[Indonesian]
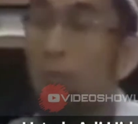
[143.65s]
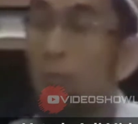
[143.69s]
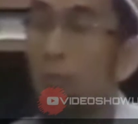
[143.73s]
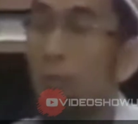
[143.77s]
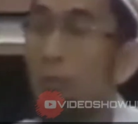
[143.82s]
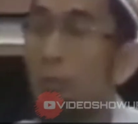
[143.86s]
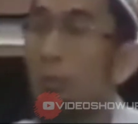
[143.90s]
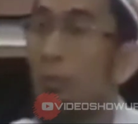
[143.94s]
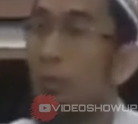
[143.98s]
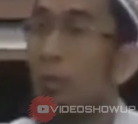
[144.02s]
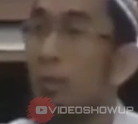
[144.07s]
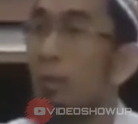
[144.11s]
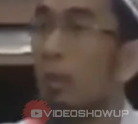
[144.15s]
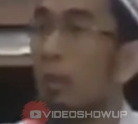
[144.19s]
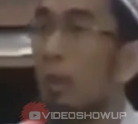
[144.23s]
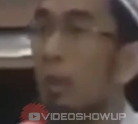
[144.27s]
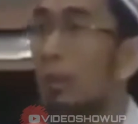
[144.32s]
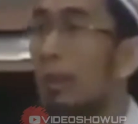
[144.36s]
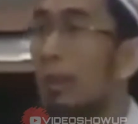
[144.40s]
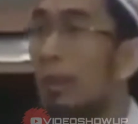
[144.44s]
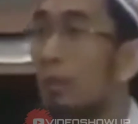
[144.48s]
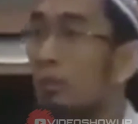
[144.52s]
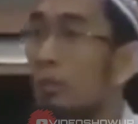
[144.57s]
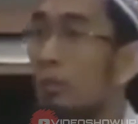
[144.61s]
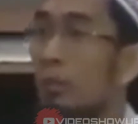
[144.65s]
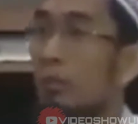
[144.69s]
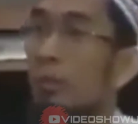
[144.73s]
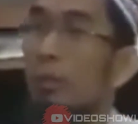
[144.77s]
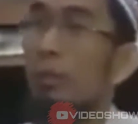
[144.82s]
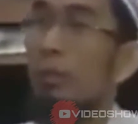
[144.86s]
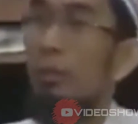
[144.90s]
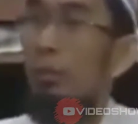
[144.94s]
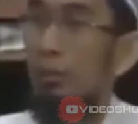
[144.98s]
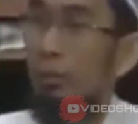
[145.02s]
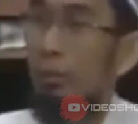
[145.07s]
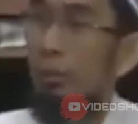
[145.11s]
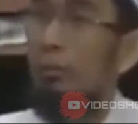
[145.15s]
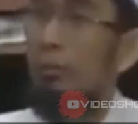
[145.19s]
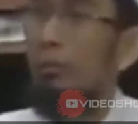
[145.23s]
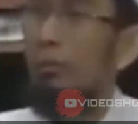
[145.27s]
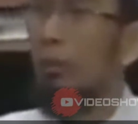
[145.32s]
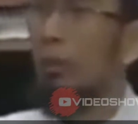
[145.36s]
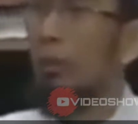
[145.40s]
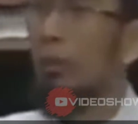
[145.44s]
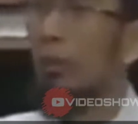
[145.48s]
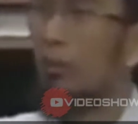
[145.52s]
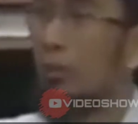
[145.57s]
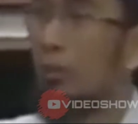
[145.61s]
Baik. Nah, nasib itu,
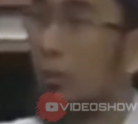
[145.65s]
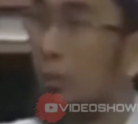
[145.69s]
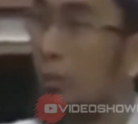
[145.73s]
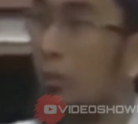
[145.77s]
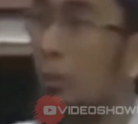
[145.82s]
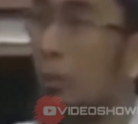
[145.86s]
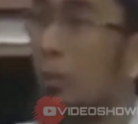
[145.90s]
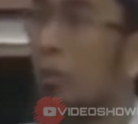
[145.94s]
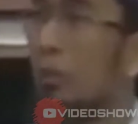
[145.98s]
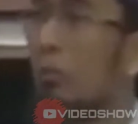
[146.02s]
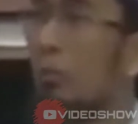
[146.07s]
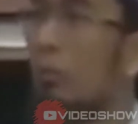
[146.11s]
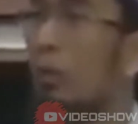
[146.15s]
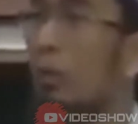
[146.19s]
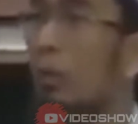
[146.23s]
nasib itu